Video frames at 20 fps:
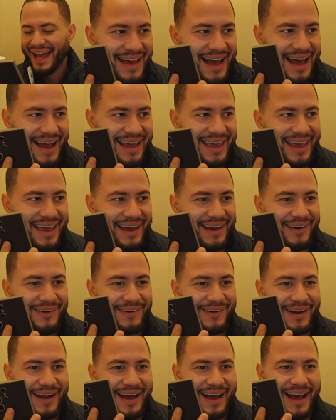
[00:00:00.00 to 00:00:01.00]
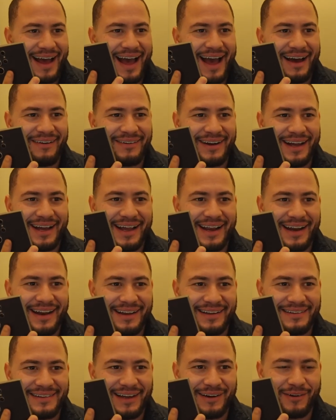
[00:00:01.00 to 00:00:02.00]
¿A qué hora abren el
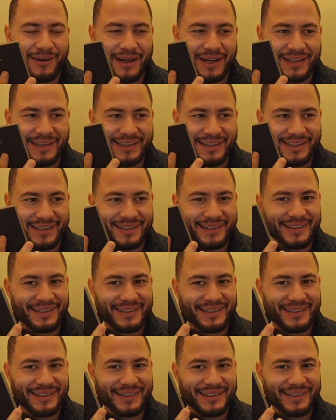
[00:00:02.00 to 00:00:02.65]
restaurante?